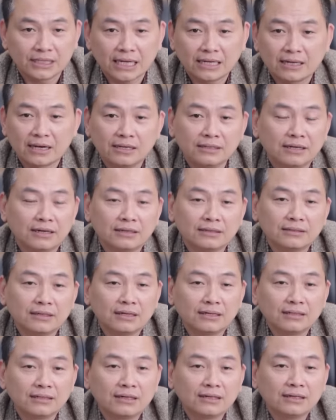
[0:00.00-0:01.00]
trái cây ở,
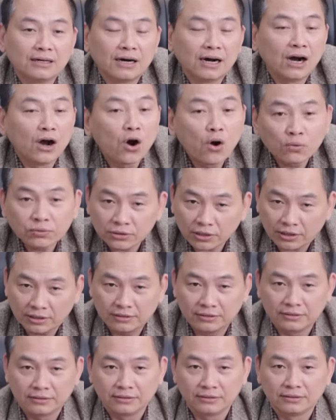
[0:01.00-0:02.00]
ở úc thôi
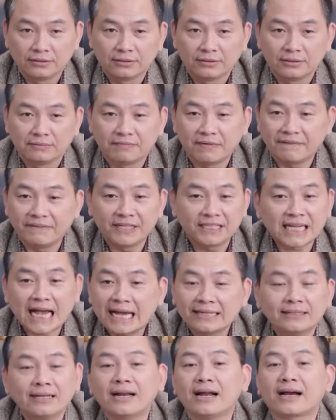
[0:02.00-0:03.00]
và với
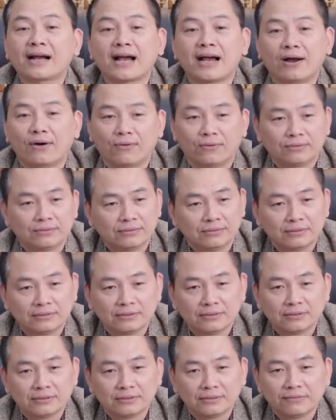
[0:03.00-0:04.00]
giá rất là cao
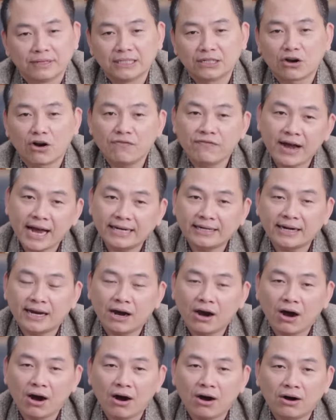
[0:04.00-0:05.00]
vậy thì có phải
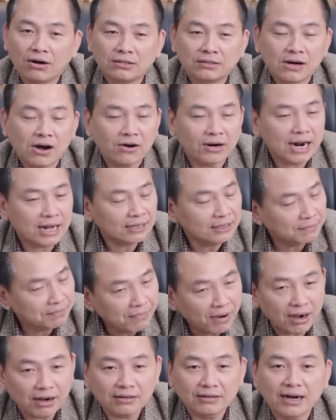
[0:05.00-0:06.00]
là họ họ đã
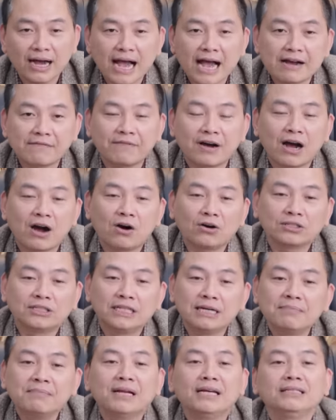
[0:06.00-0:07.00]
được mở cửa hàng và họ
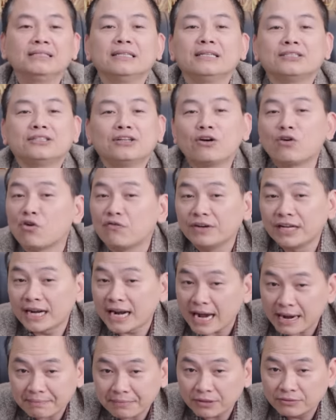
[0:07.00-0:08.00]
chiếm lĩnh thị trường của
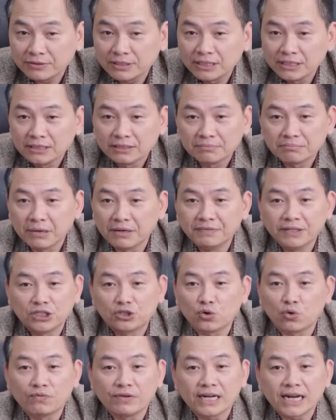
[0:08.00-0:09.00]
việt nam không bởi
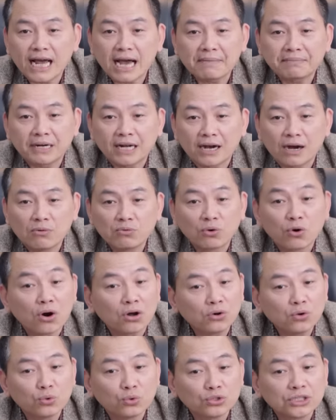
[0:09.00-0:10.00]
vì chủ việt nam là không
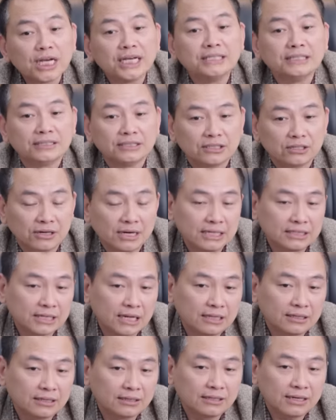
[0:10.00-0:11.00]
có đủ trình cho nên
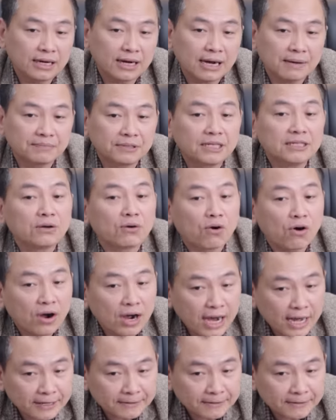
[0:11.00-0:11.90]
dẫn tới là gặp rất nhiều khó